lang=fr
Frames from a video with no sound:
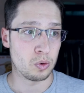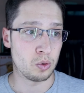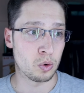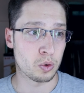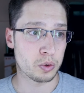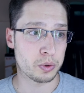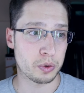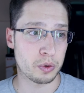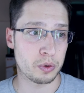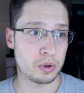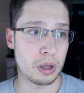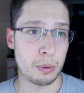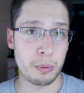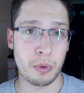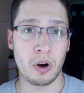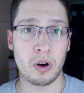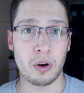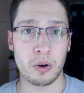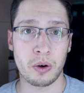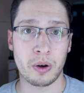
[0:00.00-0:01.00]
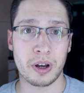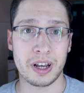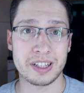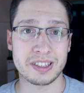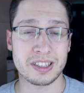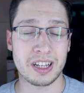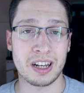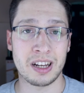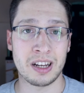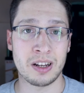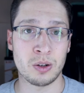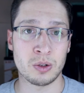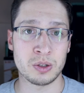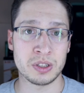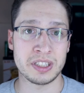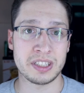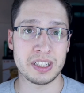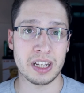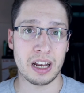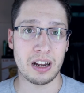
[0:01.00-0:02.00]
Donc euh, d'abord euh, réinstaller le
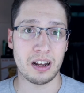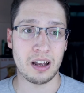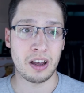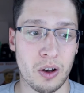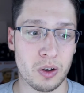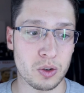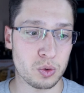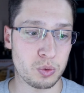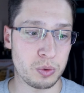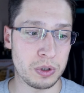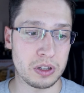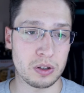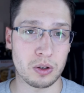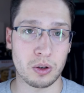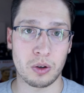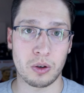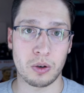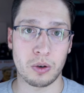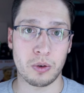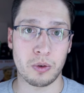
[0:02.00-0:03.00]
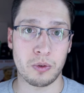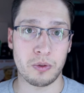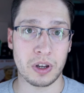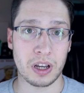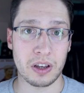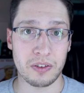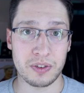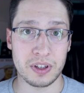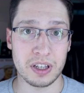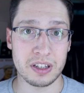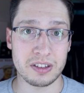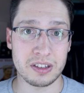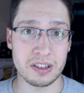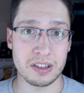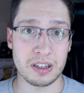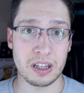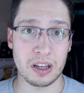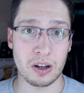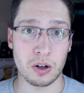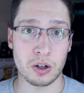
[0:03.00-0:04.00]
logiciel, ensuite vérifier
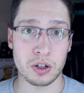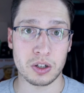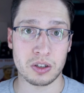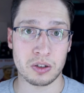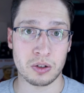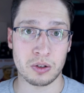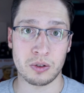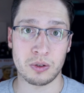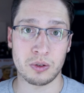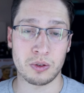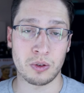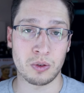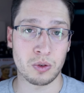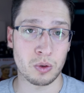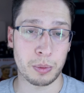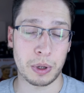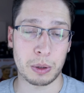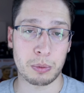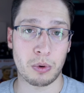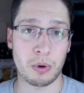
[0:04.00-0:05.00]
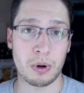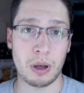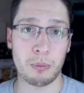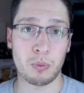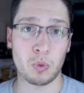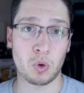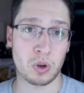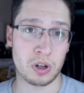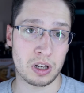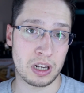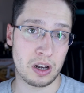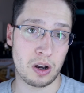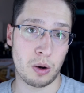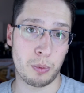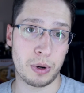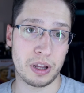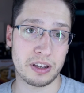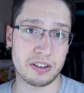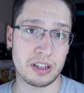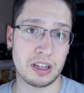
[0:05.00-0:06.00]
si tes rushs n'ont pas de problème, donc les
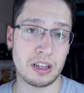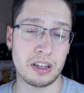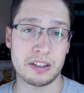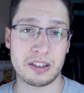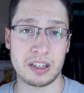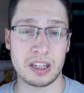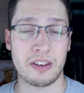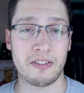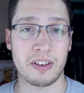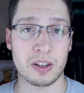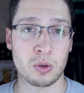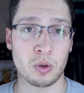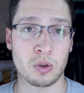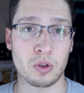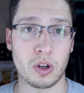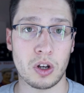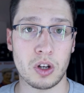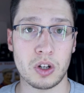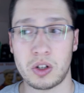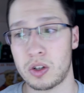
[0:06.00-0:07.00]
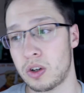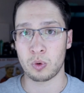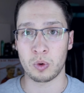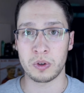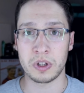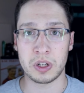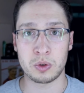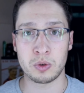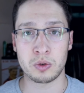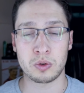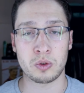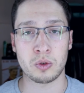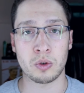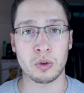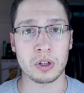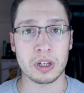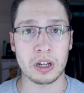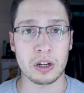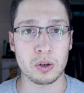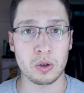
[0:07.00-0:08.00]
remplacer, essayer avec d'autres rushs, tourner
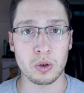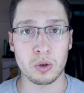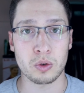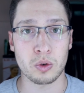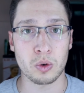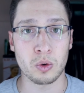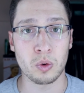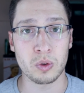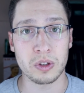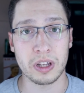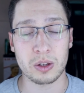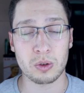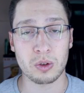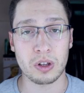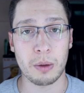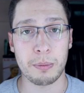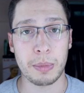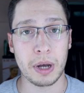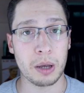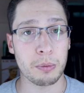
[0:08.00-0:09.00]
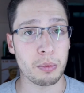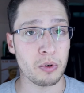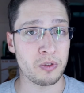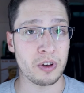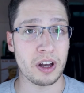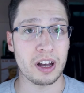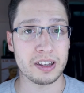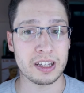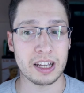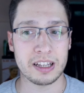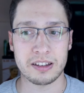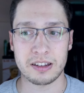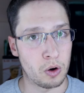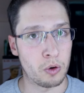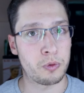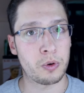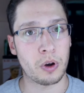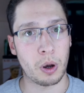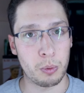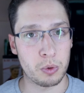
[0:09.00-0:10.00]
juste quelques secondes avec ton appareil pour faire un test. Au
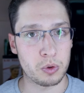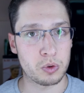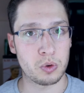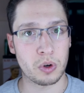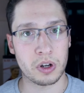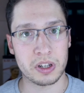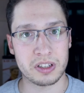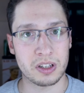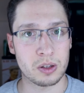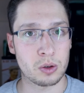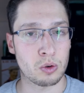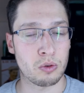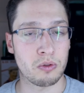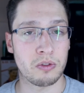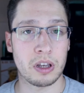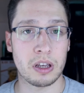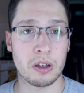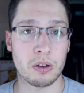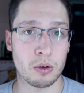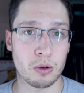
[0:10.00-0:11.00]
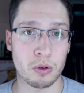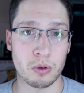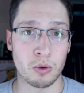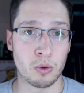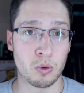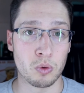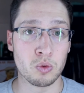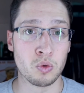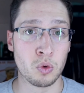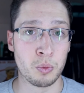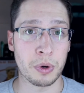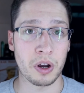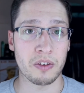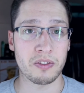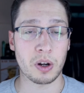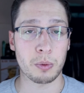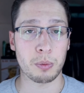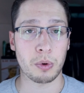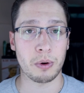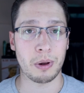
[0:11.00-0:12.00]
fur et à mesure, essayer de trouver d'où pourrait
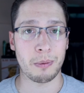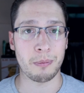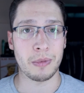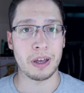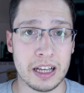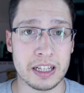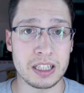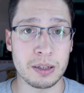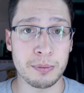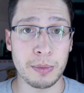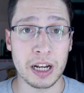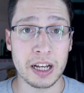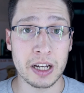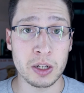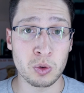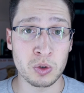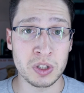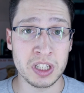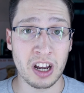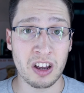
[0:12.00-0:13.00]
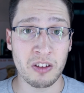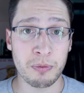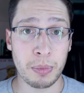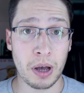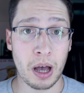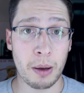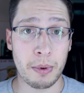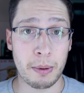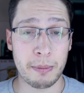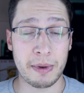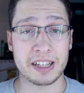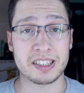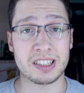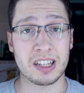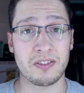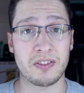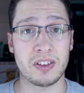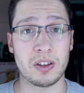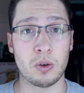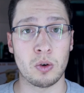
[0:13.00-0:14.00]
venir le problème. Et si malgré tout tu n'y arrives pas, même avec
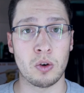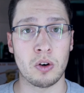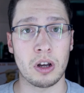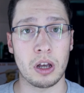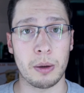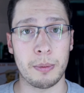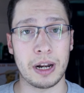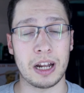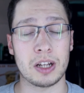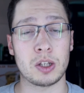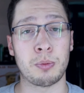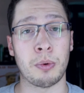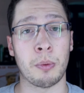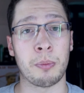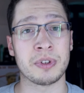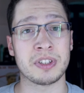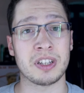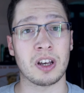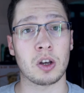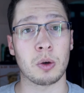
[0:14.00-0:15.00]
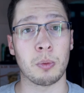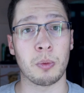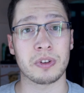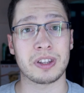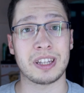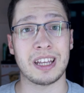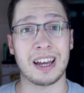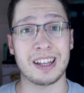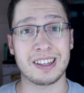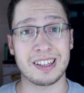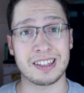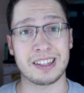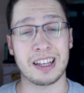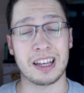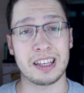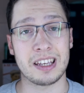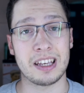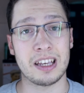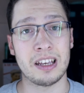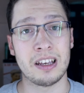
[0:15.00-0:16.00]
cette vidéo, et eh ben là tu peux poser un commentaire
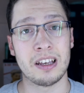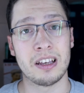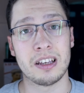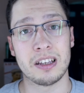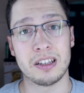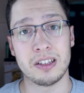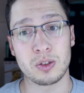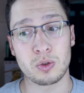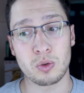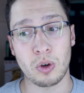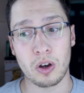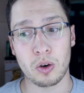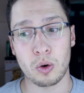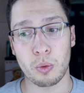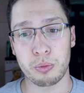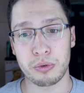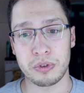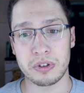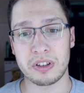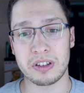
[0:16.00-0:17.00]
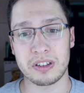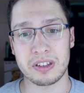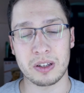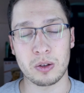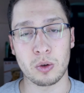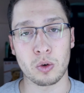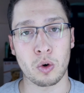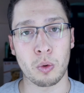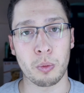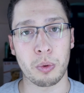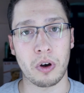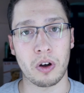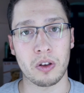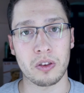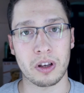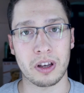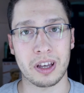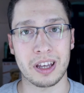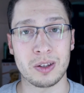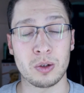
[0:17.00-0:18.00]
détaillé histoire qu'on puisse essayer de
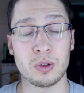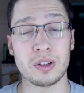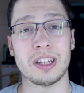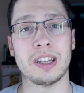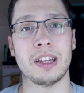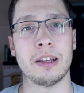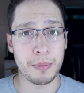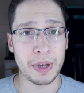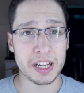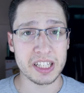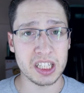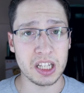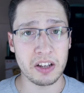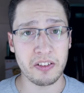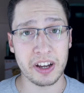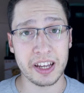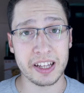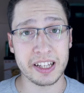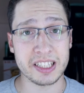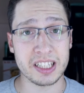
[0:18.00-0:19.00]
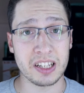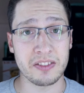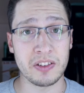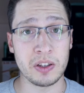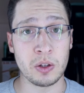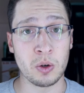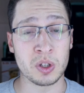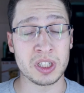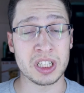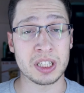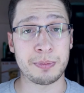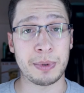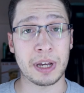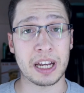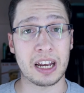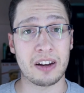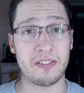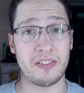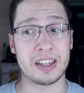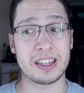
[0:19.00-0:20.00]
comprendre et de t'aider. Merci d'avoir regardé cette vidéo, j'espère
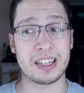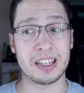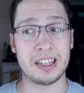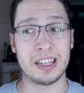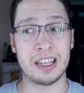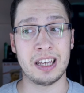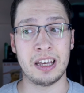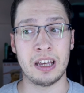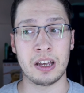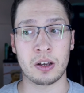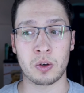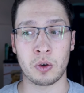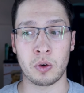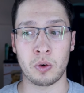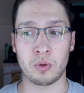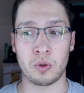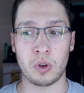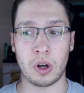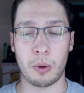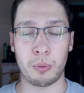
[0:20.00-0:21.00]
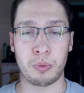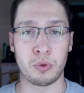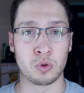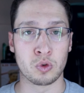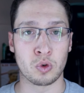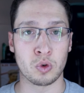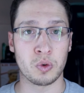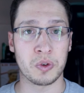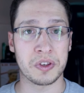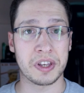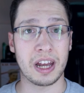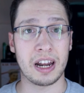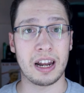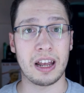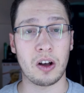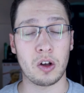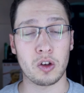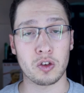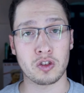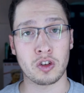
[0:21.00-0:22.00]
qu'elle va t'aider et qu'on n'aura plus trop de
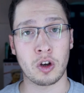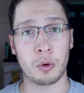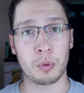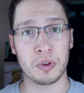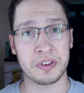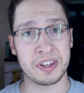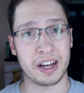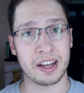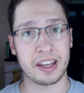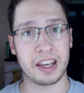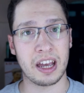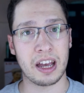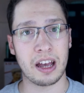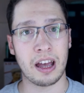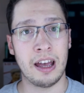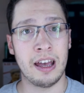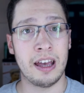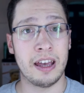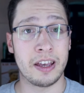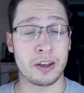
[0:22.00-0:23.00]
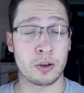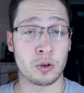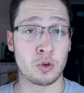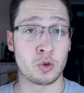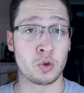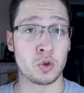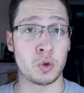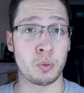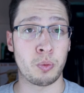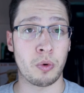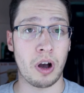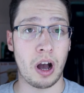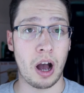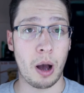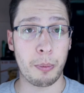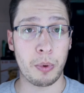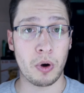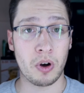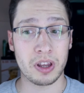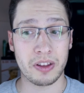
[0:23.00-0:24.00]
galères ensemble derrière, et que du coup tu pourras
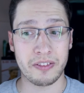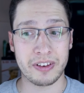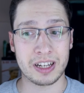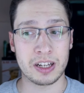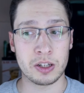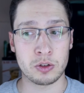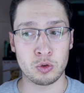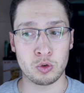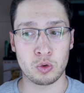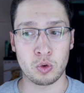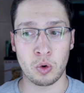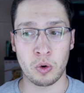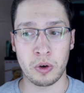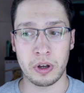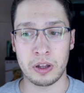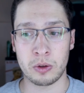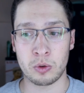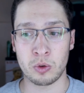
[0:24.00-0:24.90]
apprendre avec les tutos et